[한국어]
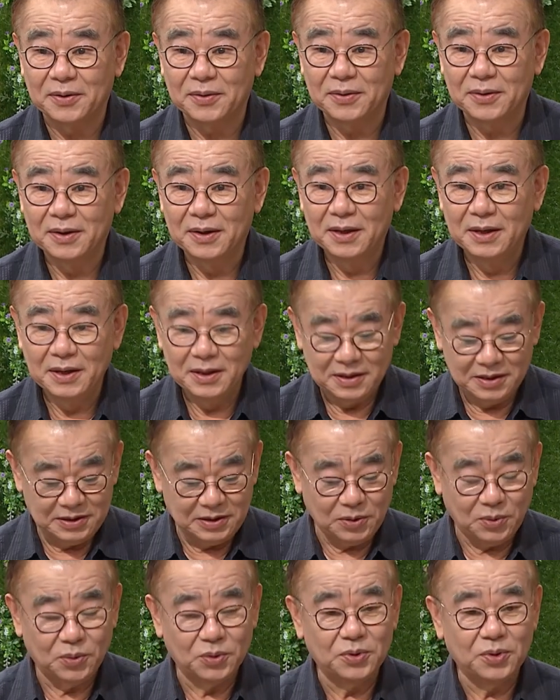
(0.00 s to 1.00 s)
네. 네.
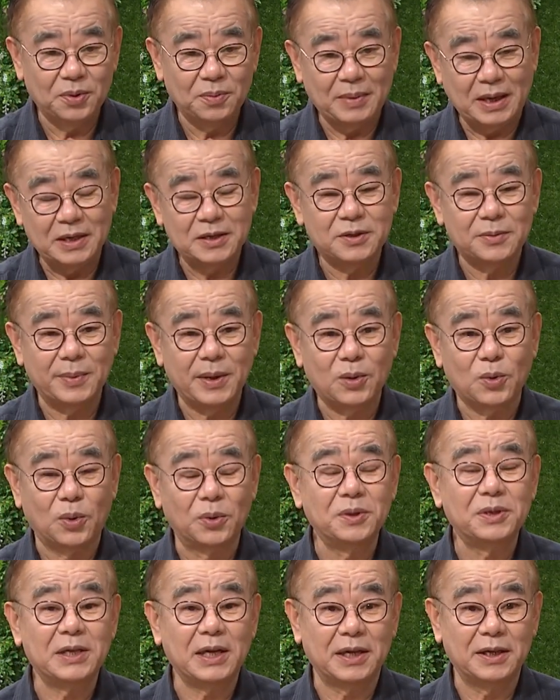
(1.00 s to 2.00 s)
근데 오늘 말씀의
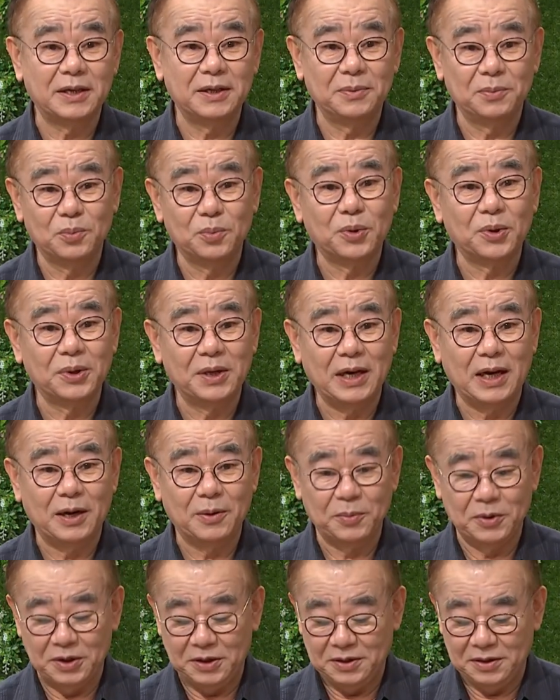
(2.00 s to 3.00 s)
골자는 뭐냐
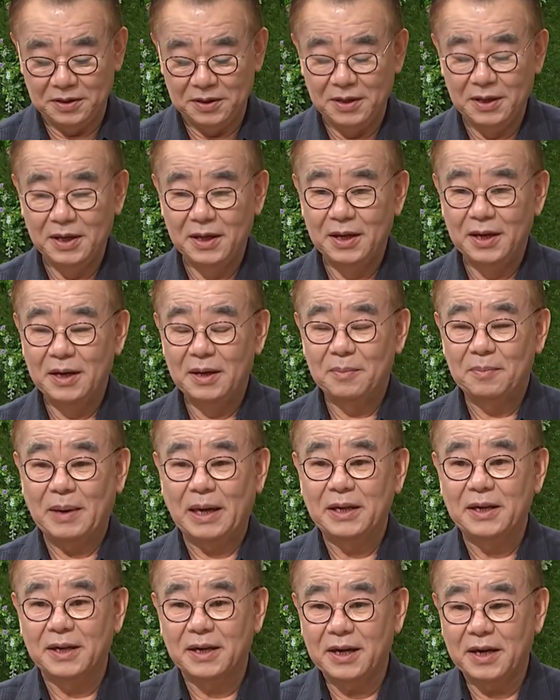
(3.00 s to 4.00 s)
하면은
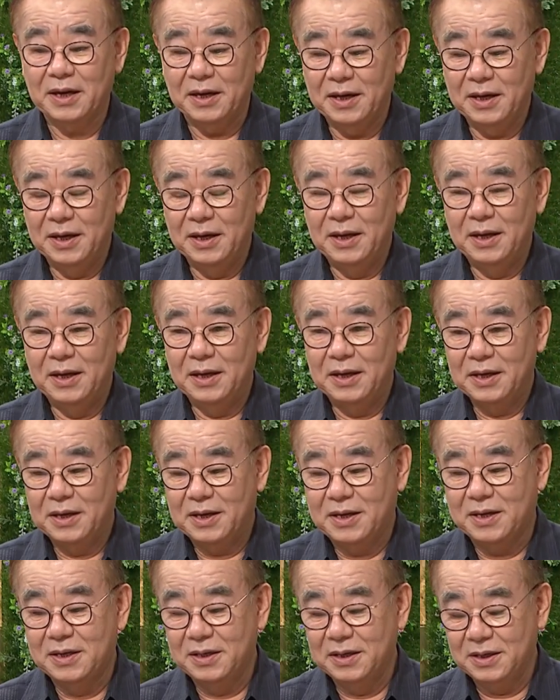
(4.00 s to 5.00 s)
만약에
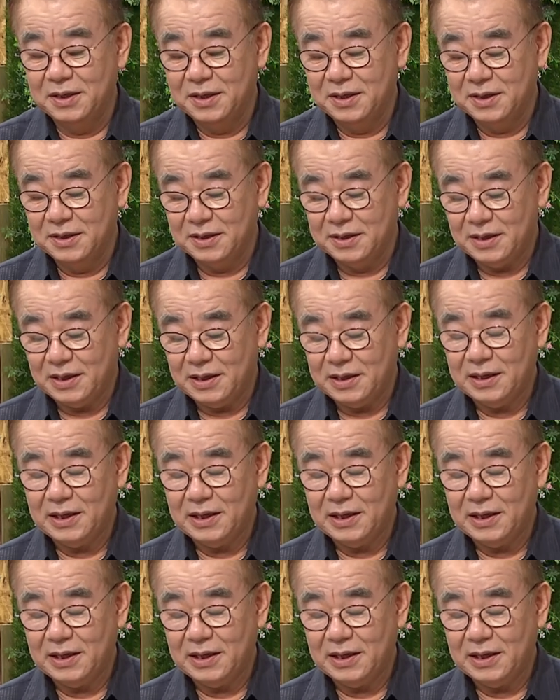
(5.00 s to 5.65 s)
그